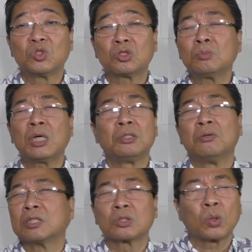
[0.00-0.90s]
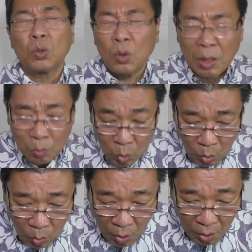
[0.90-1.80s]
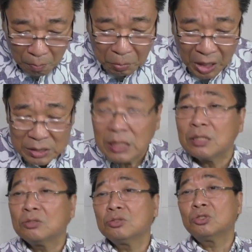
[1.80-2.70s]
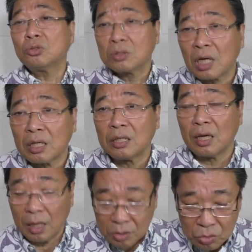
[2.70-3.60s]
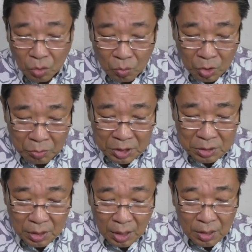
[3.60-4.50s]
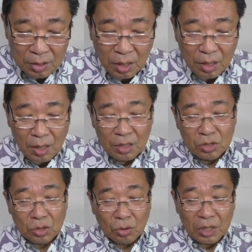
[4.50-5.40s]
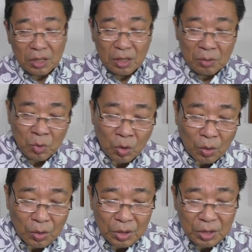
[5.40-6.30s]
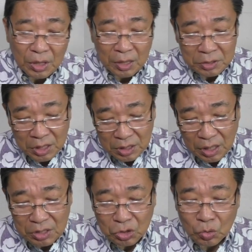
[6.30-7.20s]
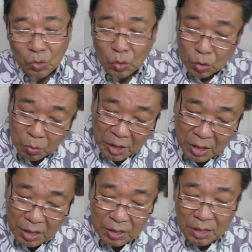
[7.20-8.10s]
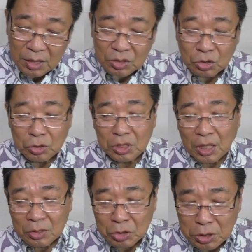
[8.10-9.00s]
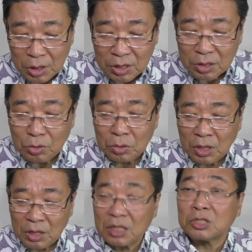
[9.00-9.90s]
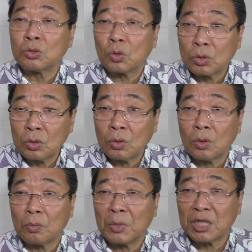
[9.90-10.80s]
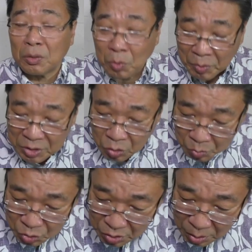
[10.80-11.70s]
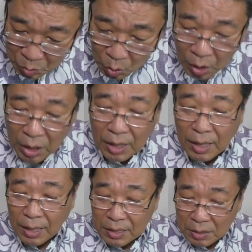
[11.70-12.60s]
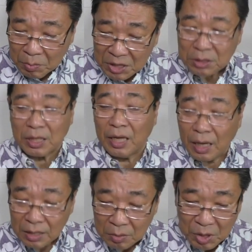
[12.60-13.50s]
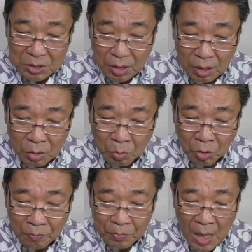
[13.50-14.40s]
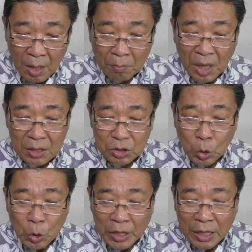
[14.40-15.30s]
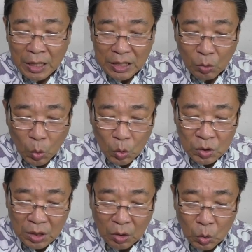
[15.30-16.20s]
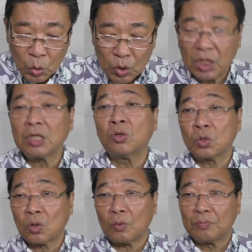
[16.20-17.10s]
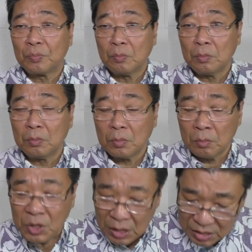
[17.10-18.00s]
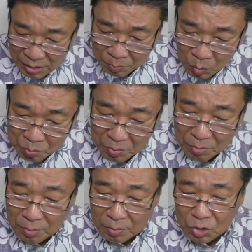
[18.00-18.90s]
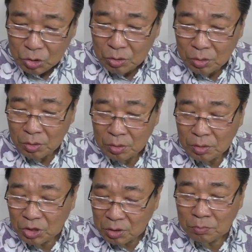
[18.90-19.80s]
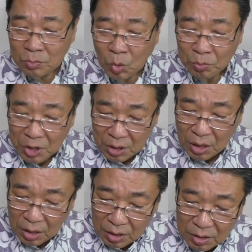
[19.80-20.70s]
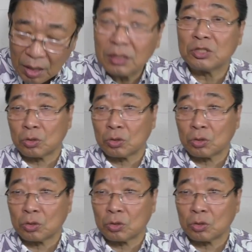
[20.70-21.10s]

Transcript: つまりはそこはもうパニック状態であると思います。でそれでも百人隊長の言葉や十字架の下にいろんなたちのことをマタイもマルコもルカも書きます描きますけれどもまあその中で起こったこの出来事皆さんも囚人も見ていたで